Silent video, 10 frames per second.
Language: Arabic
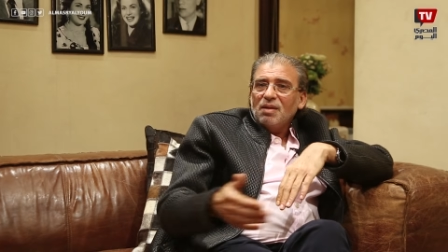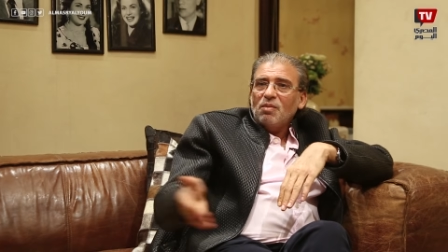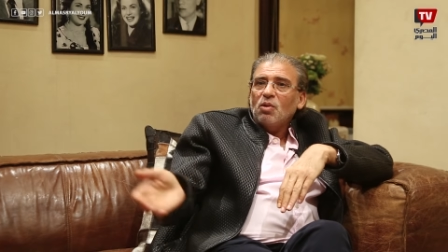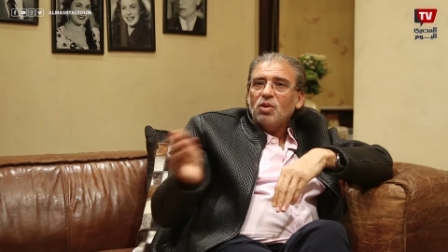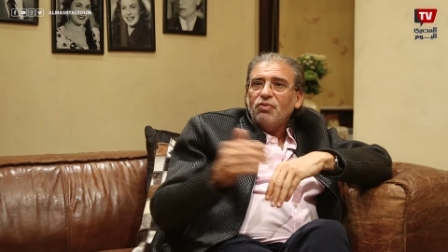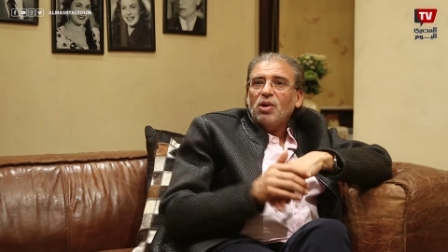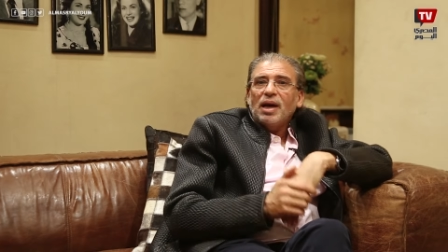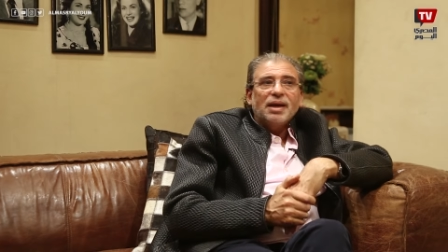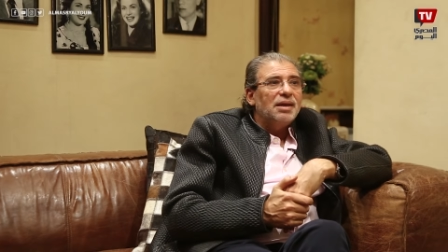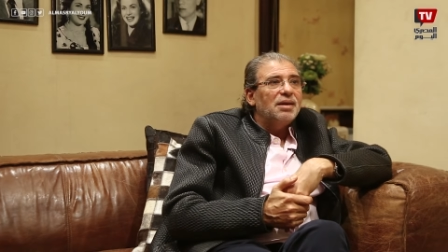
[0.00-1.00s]
موقفه
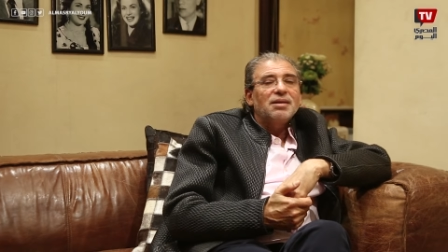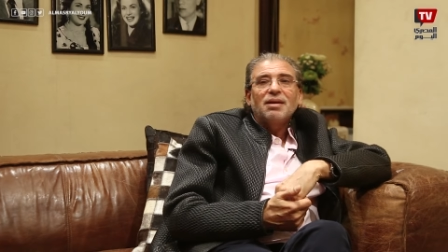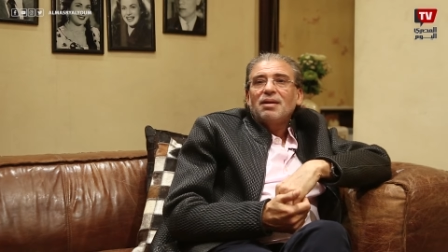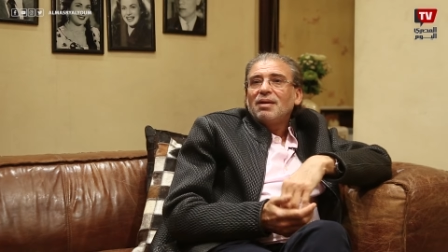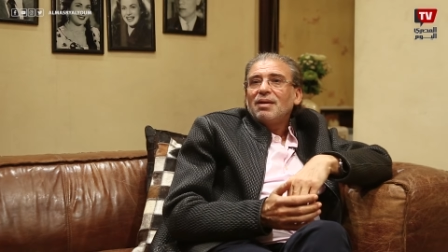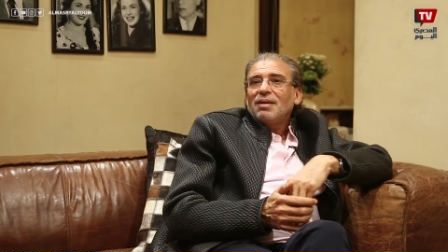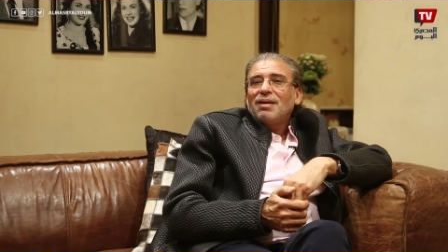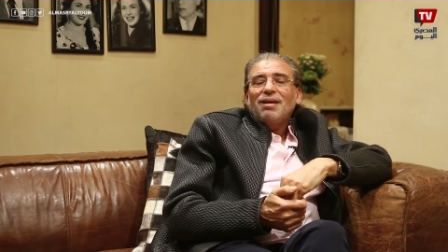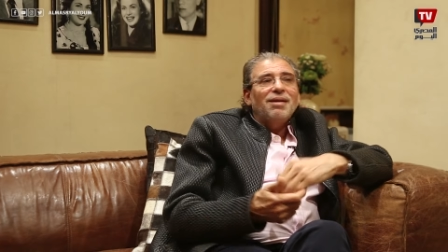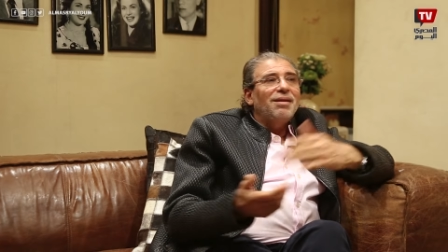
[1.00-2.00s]
الاخير
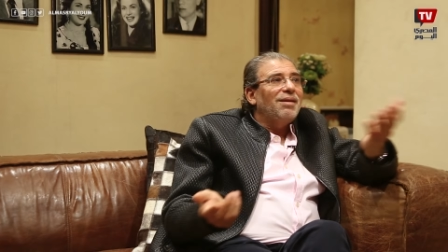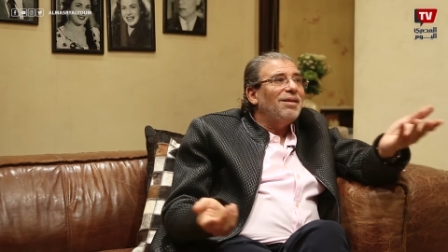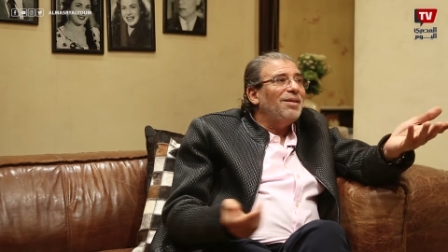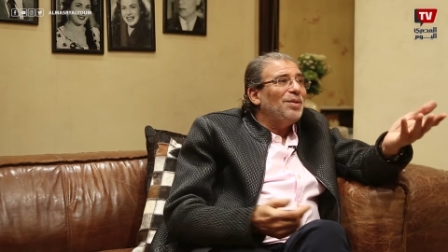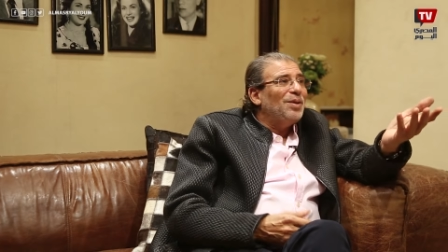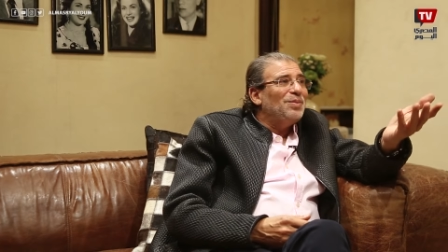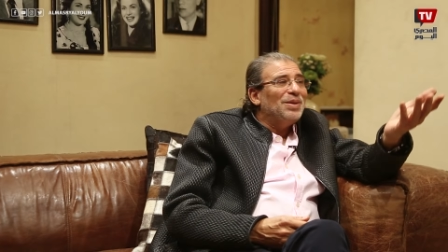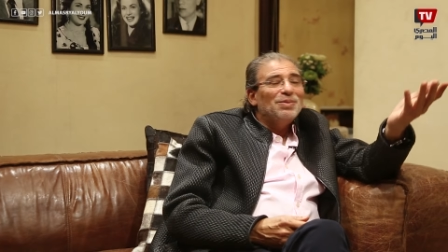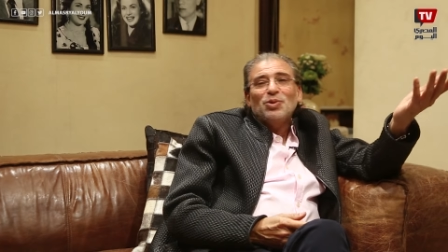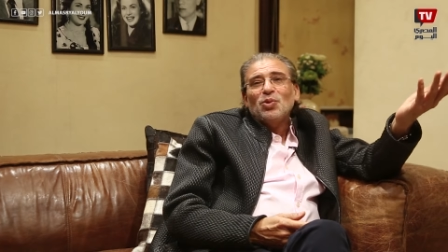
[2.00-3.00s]
آه
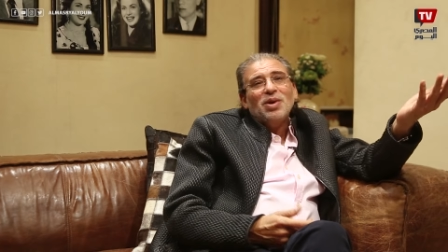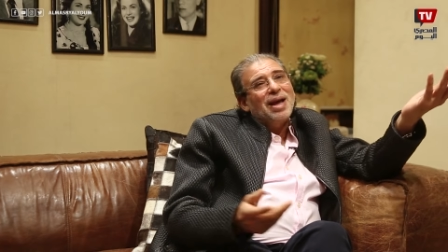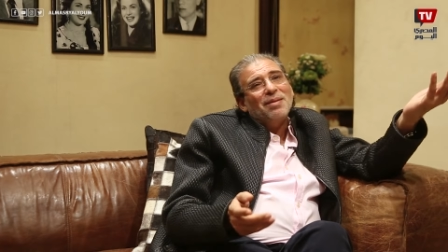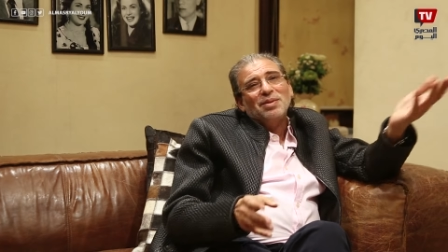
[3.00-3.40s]
بتقول لا